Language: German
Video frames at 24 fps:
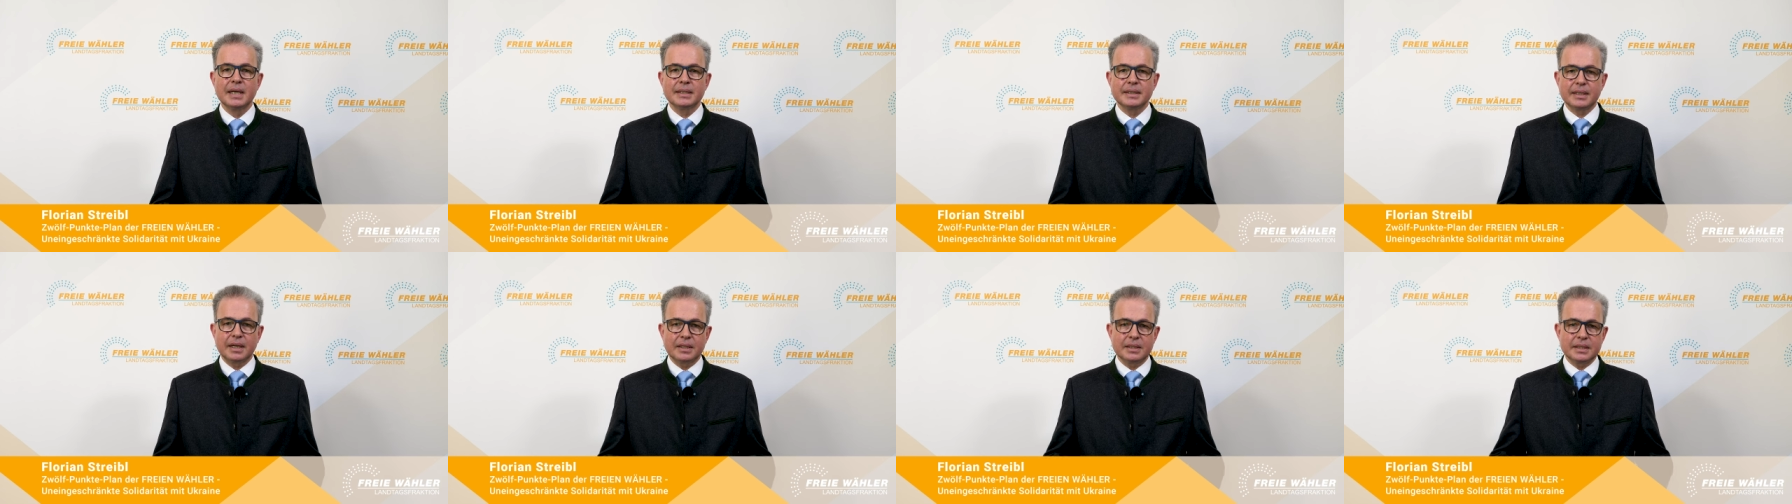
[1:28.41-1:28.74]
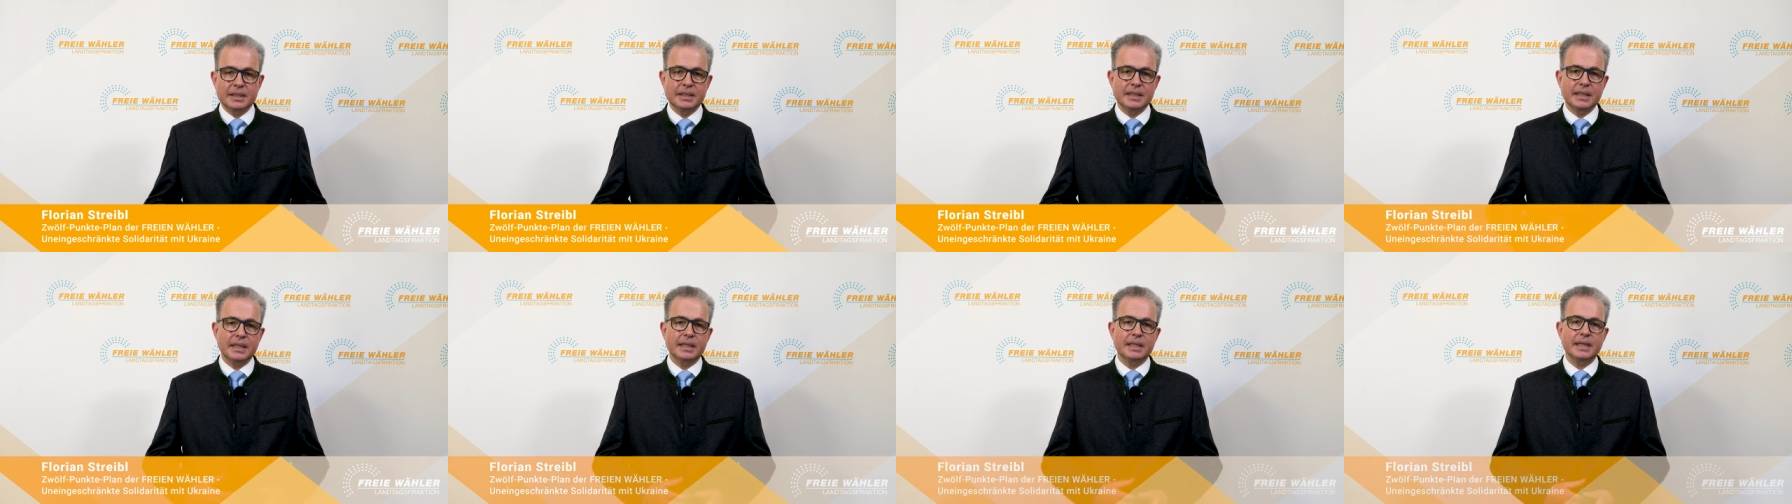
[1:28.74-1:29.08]

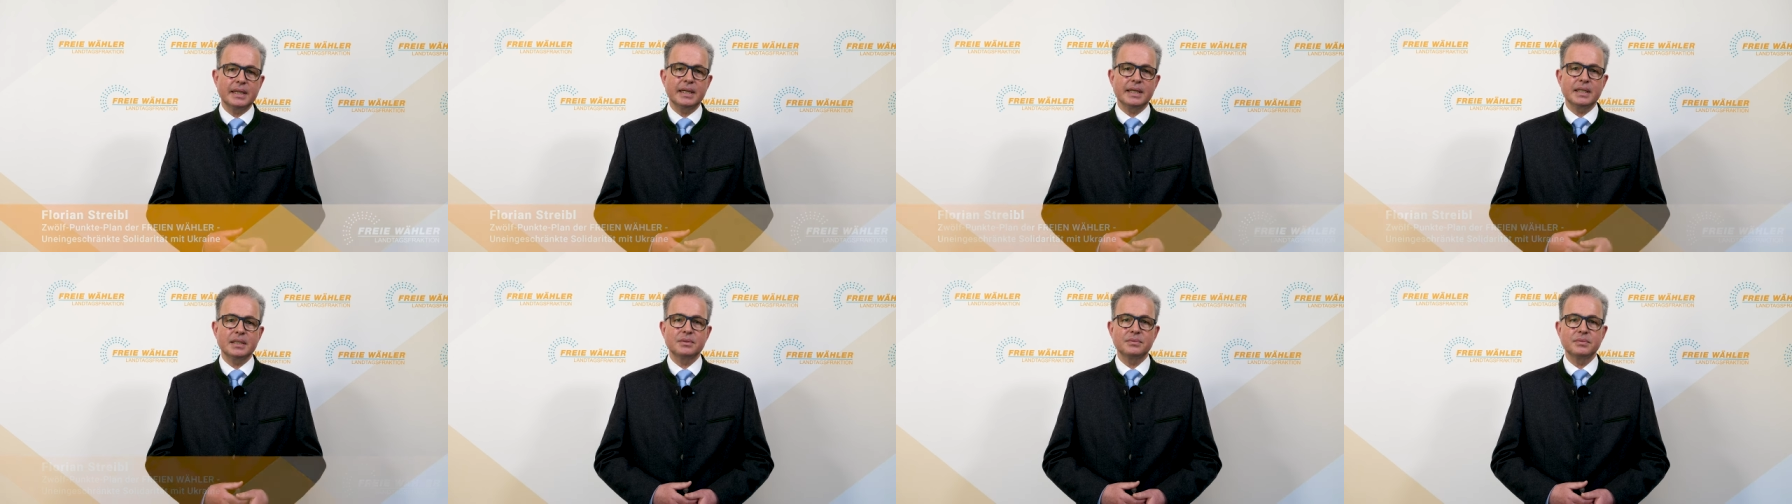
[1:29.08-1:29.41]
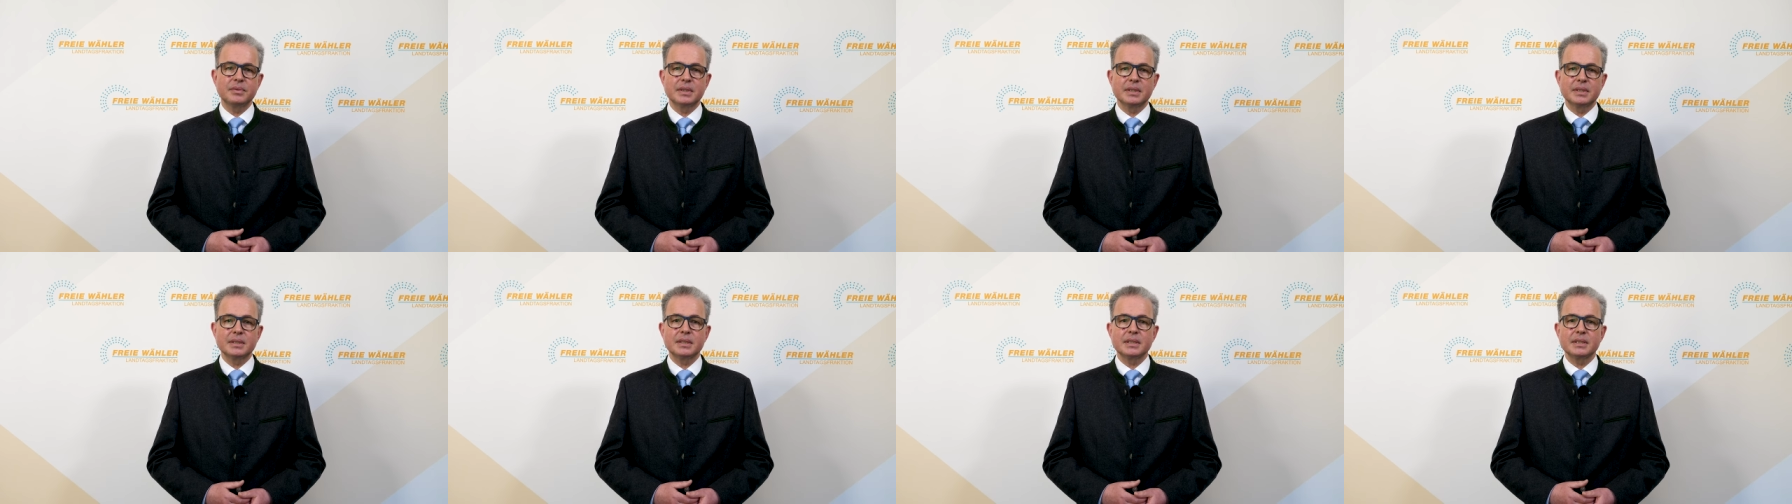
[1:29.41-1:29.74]
Darin erklären
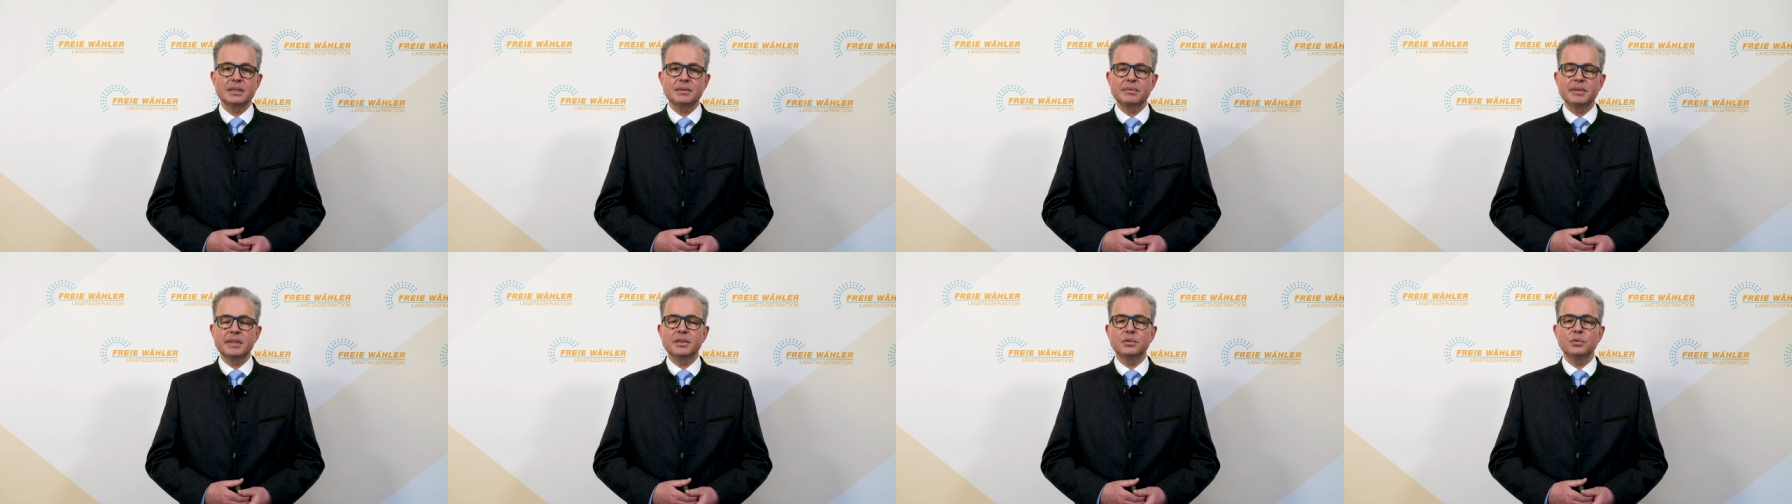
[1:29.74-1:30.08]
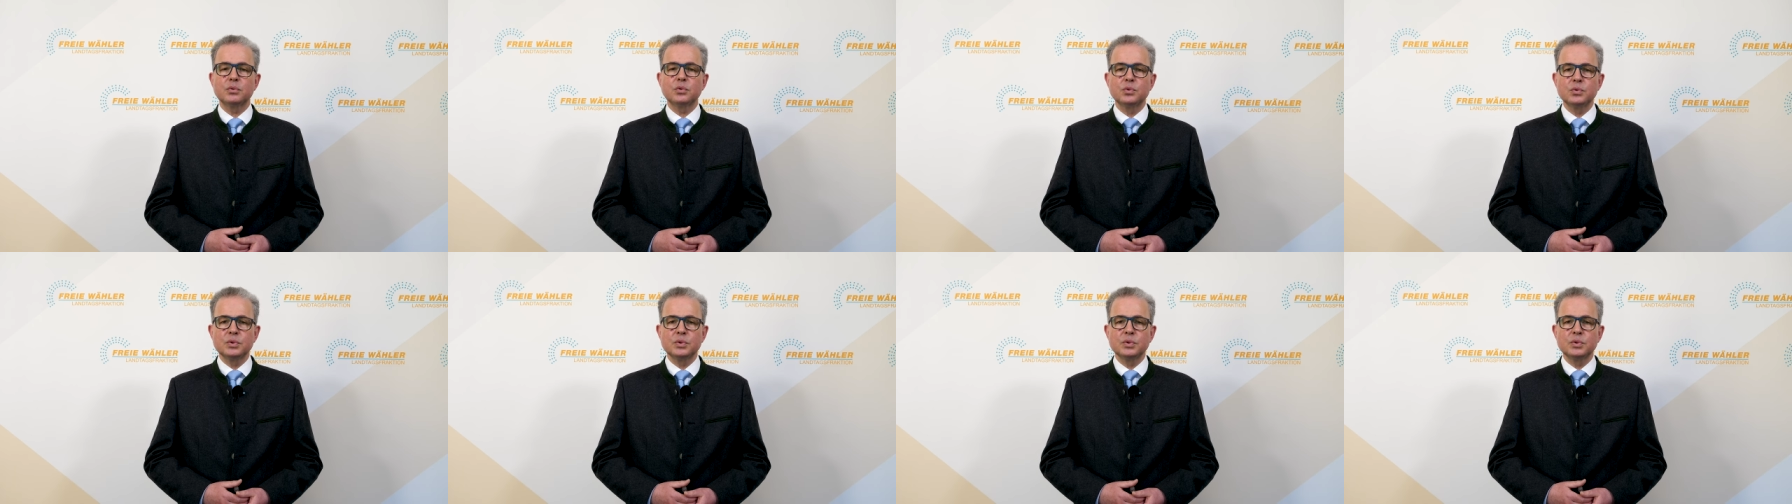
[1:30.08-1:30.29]
wir, dass wir